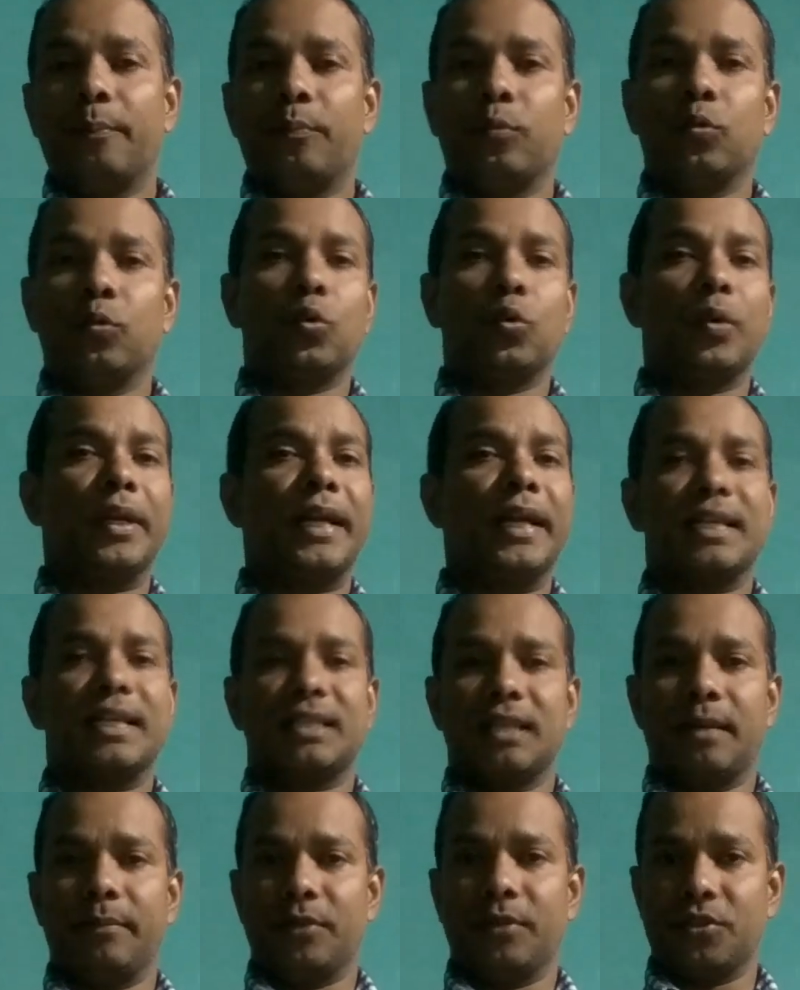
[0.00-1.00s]
पूरे
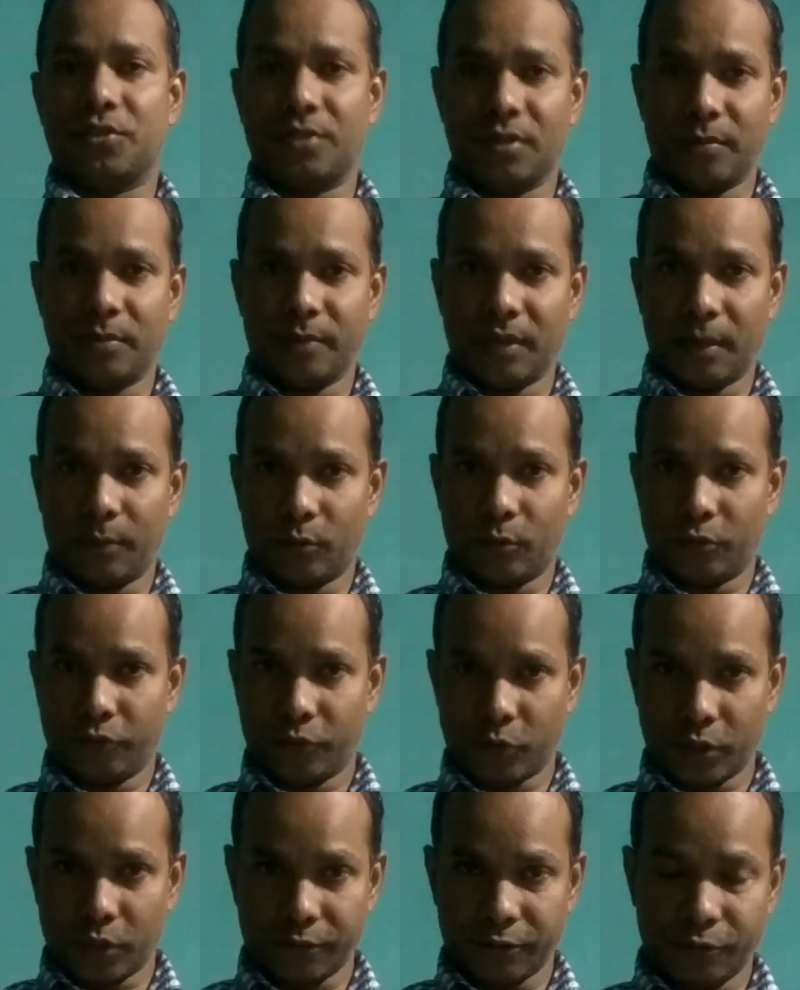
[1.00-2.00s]
एग्जामिनेशन में आपको
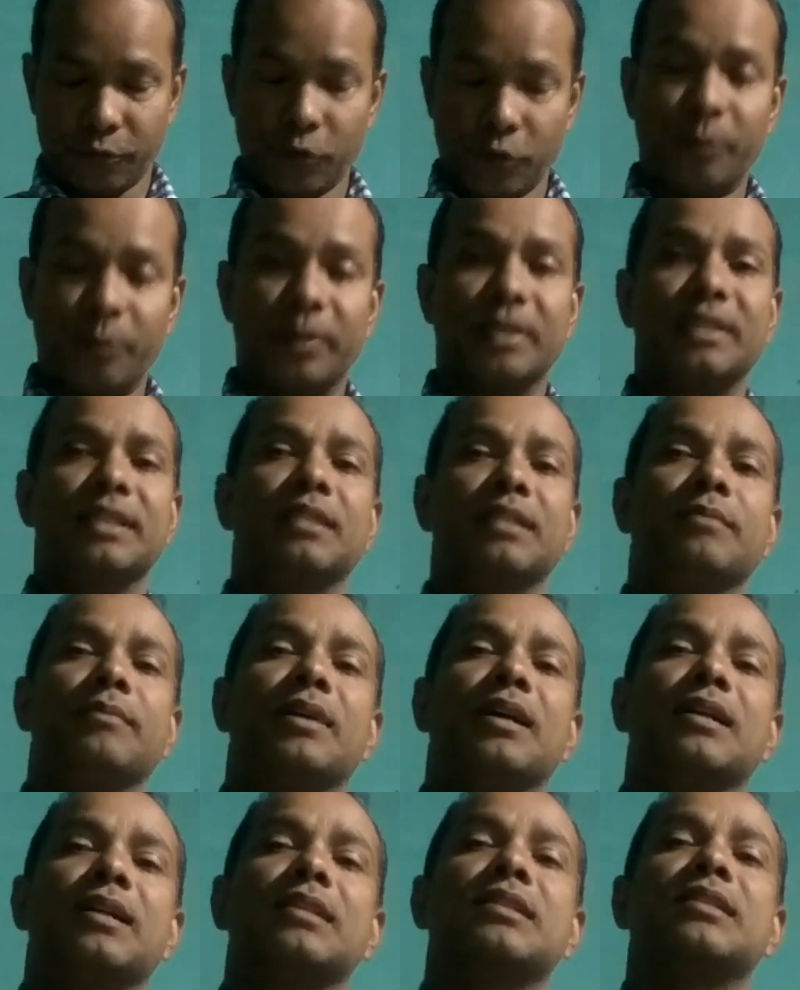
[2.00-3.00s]
44 परसेंट
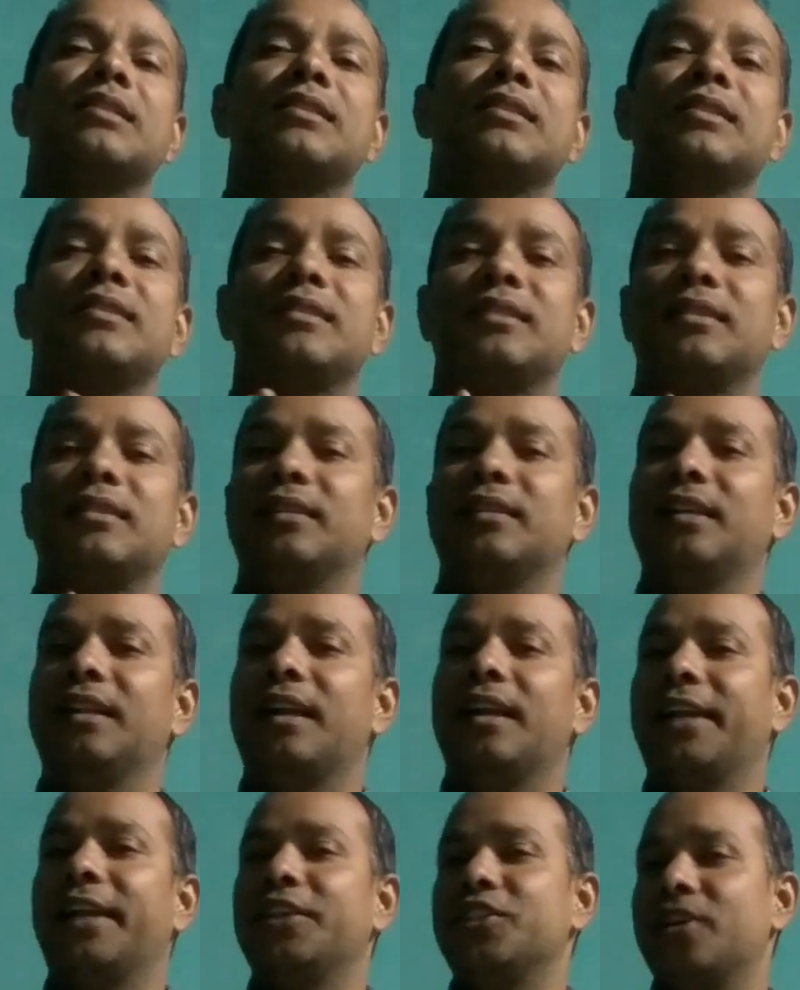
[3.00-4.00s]
मार्क्स
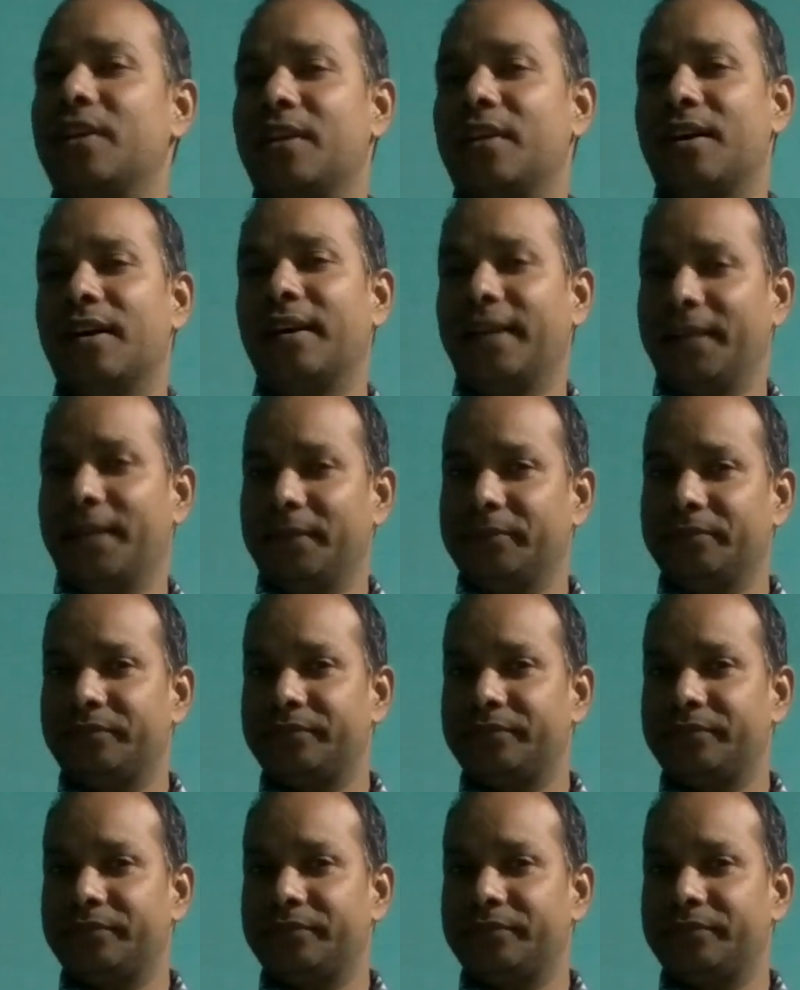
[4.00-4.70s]
दिलाने जा रहा है